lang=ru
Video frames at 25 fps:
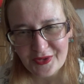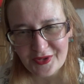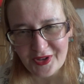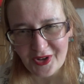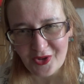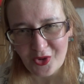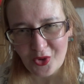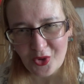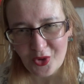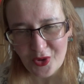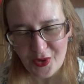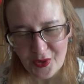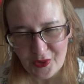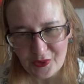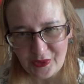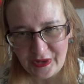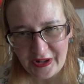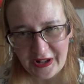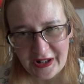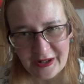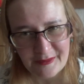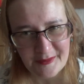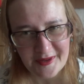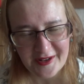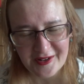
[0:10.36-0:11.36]
в такое
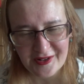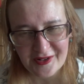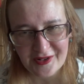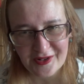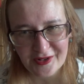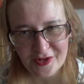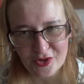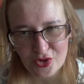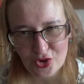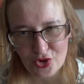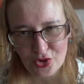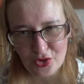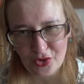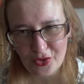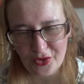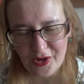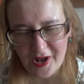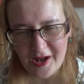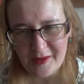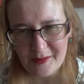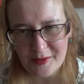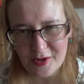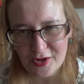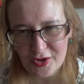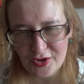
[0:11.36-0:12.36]
время, что
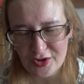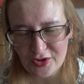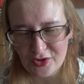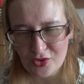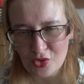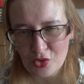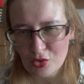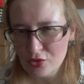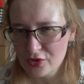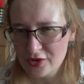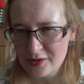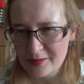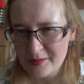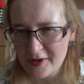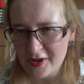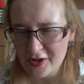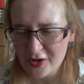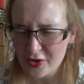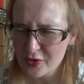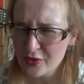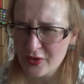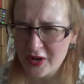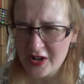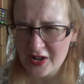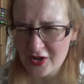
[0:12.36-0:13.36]
я бы не
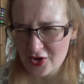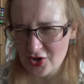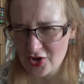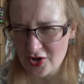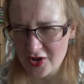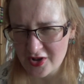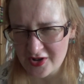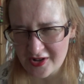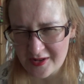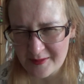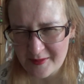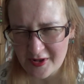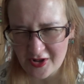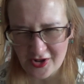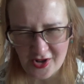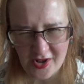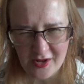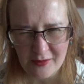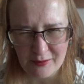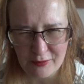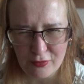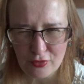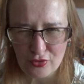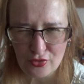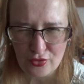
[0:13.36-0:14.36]
успела. Ну, конечно, не смс,
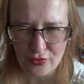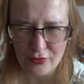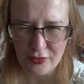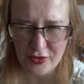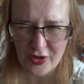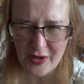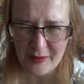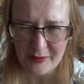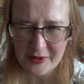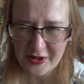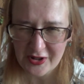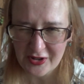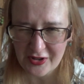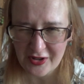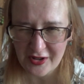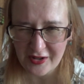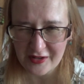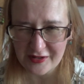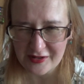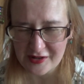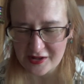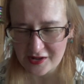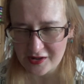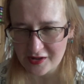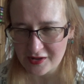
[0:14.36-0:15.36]
а
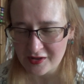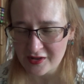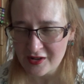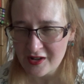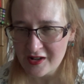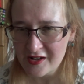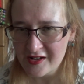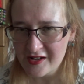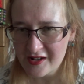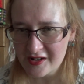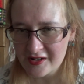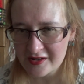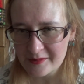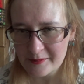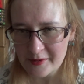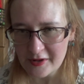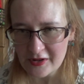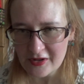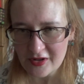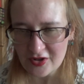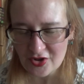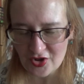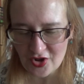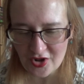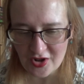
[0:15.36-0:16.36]
пуш-уведомления с, с
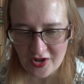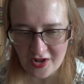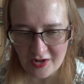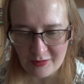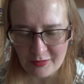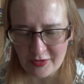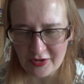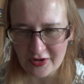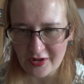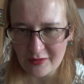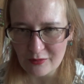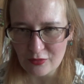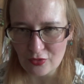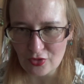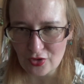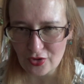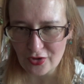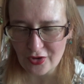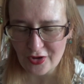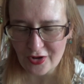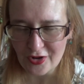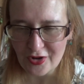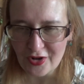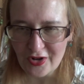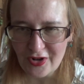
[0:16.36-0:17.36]
приложения, потому
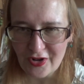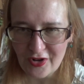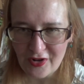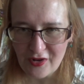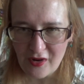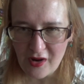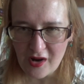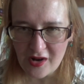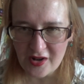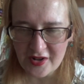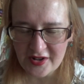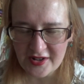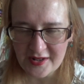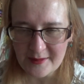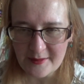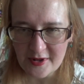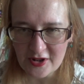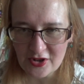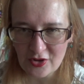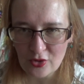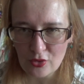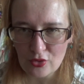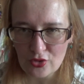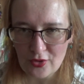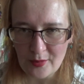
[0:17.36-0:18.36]
что
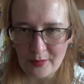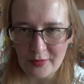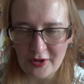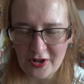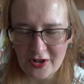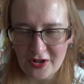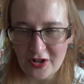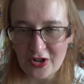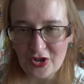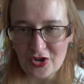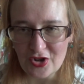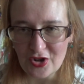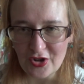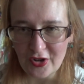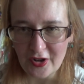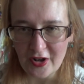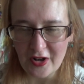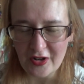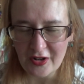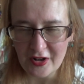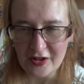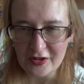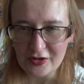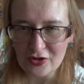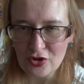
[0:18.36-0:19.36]
смс уже
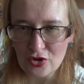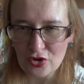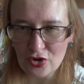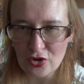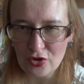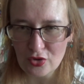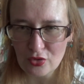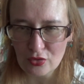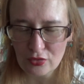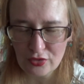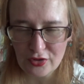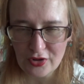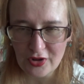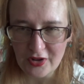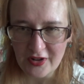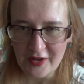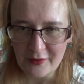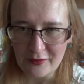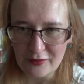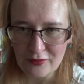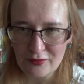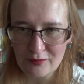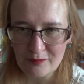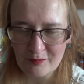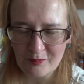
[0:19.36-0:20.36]
приличненько как не шлются.
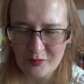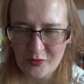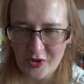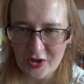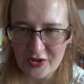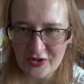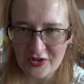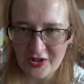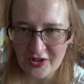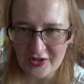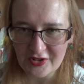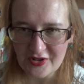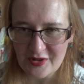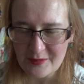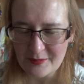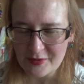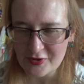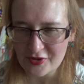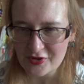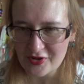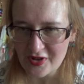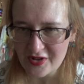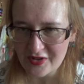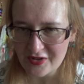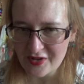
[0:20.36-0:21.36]
Я на днях
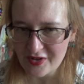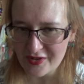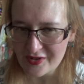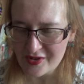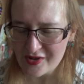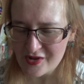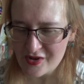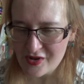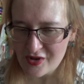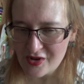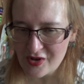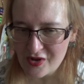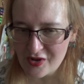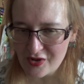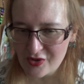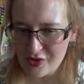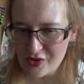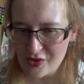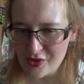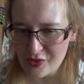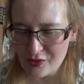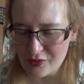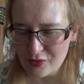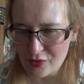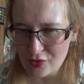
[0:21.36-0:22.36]
написала
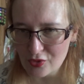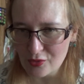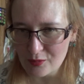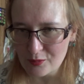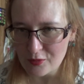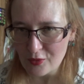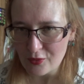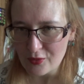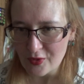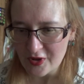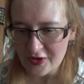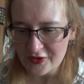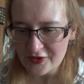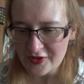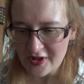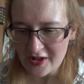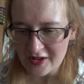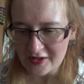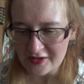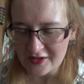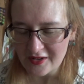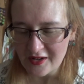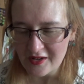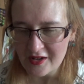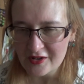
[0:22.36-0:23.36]
э, в группу
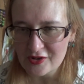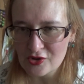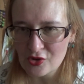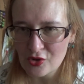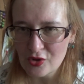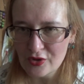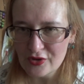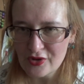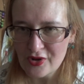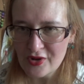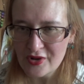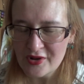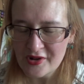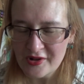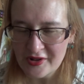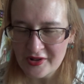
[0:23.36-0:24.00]
ВКонтакта Озон,